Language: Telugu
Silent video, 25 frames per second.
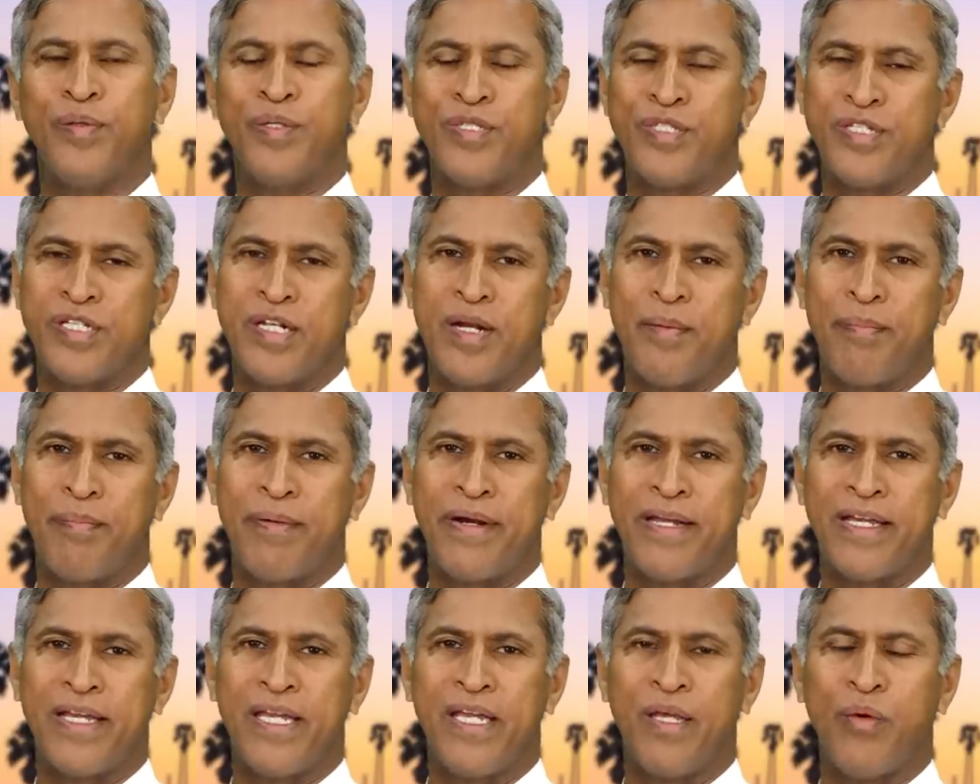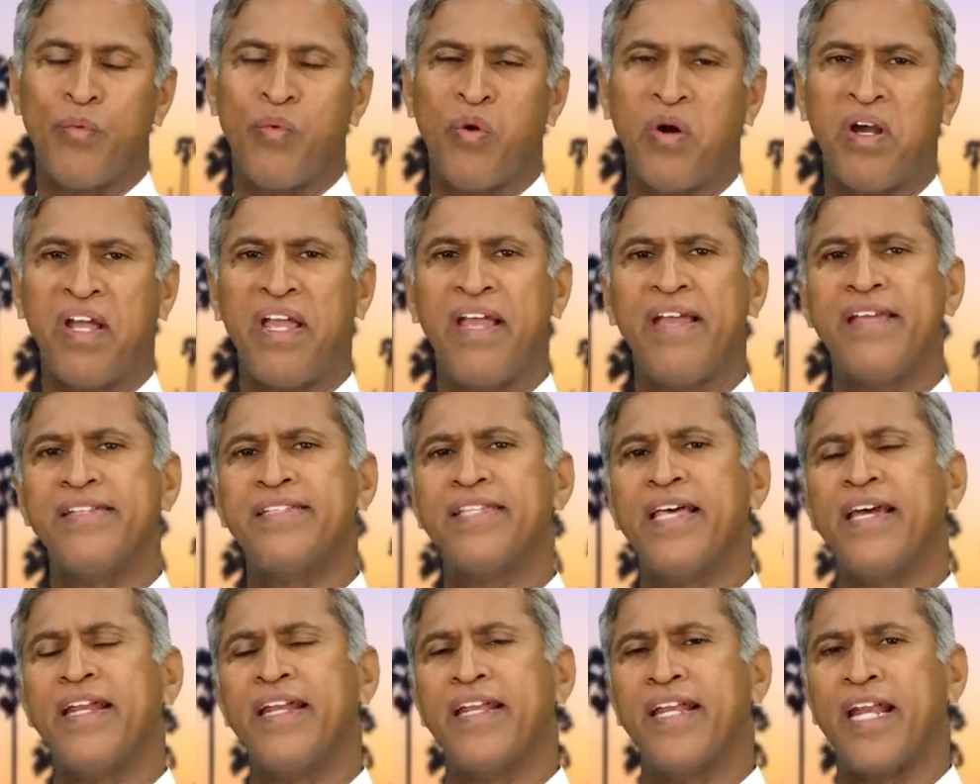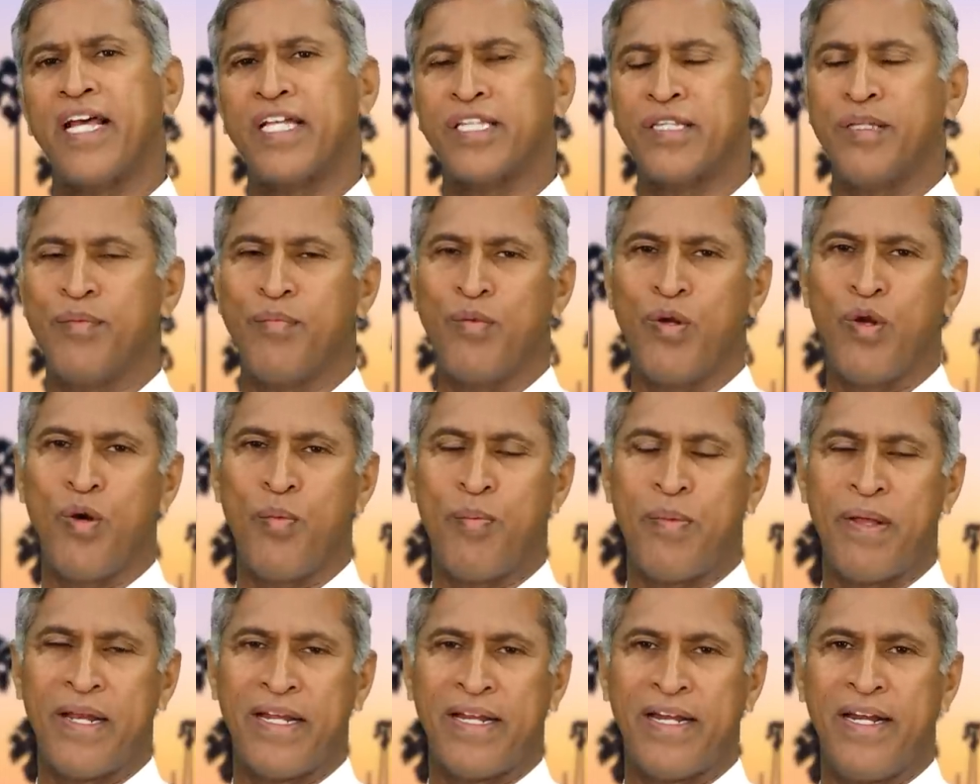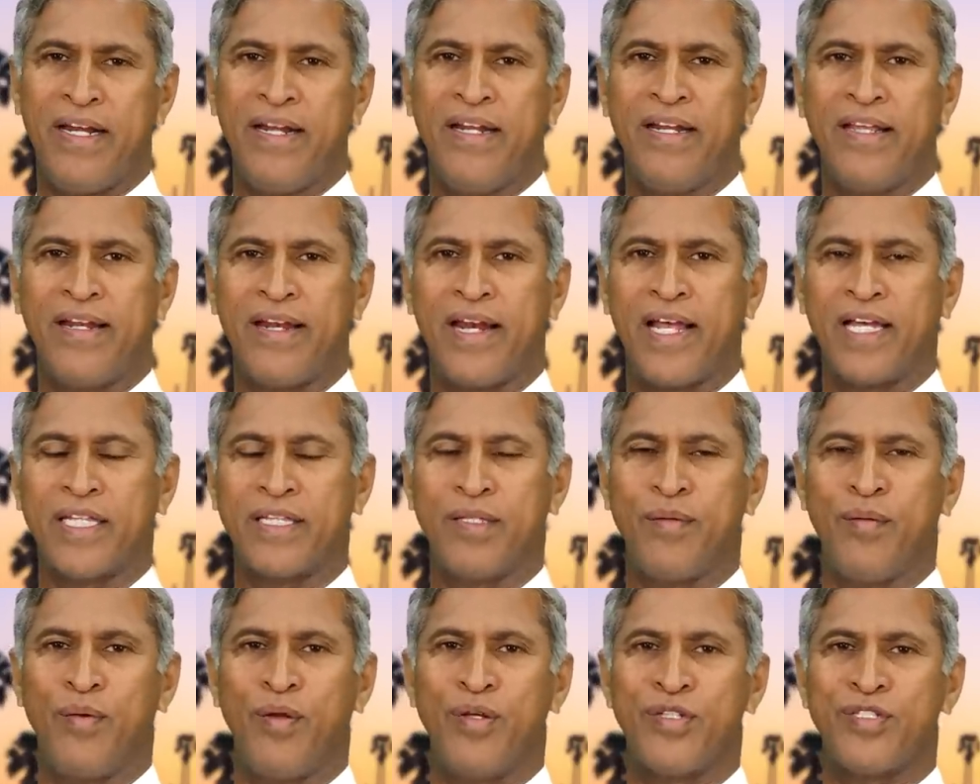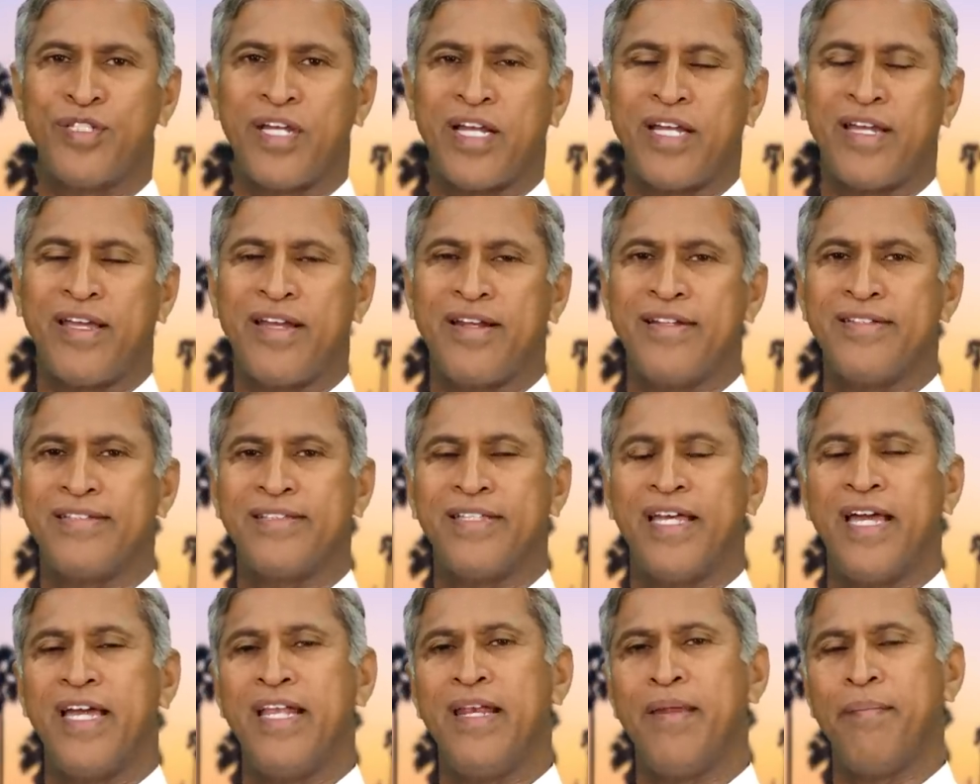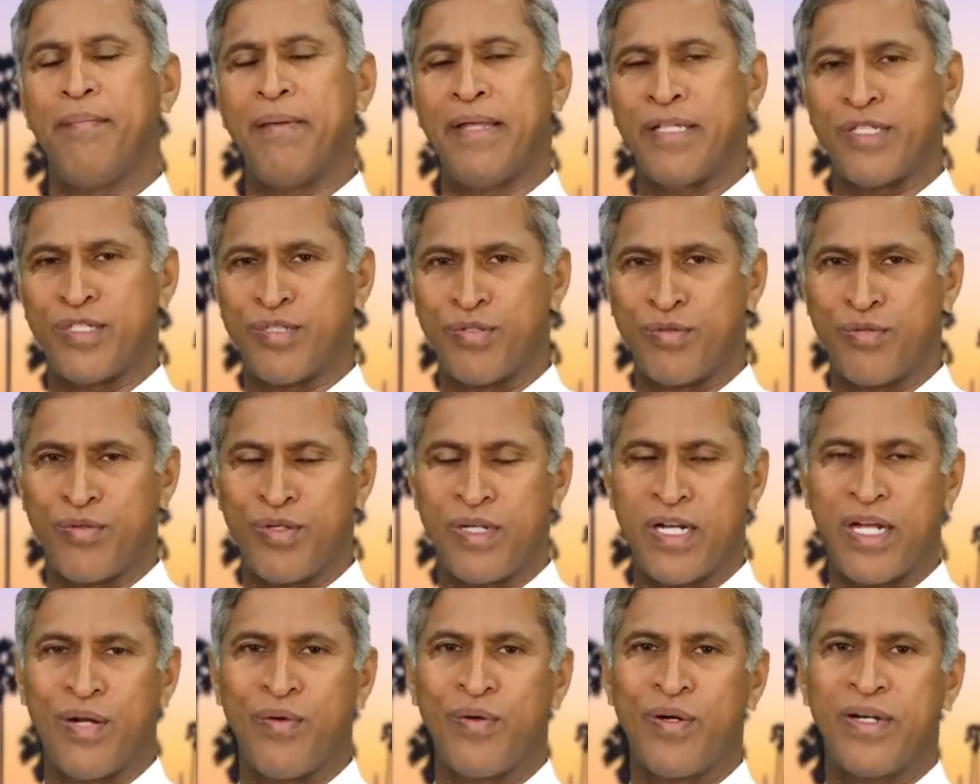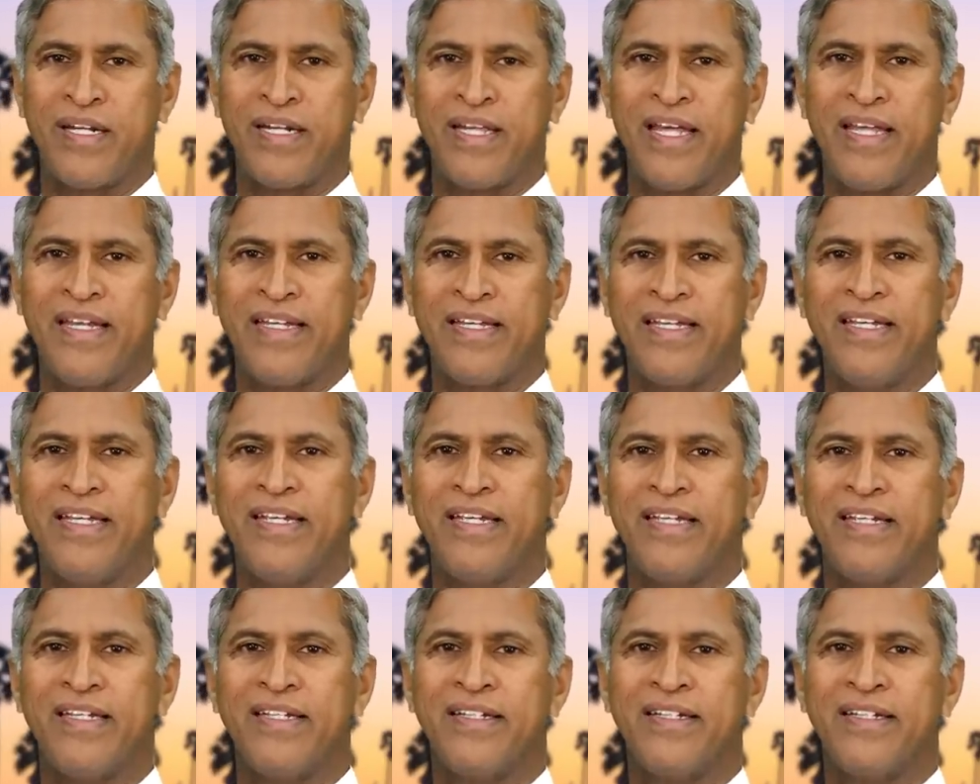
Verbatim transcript: వచ్చినప్పటికీ ఒకేసారి రక్తం లోపలికెళ్ళి రక్తంలో చక్కెర స్థాయిల్ని పెంచకుండా ఉండటానికి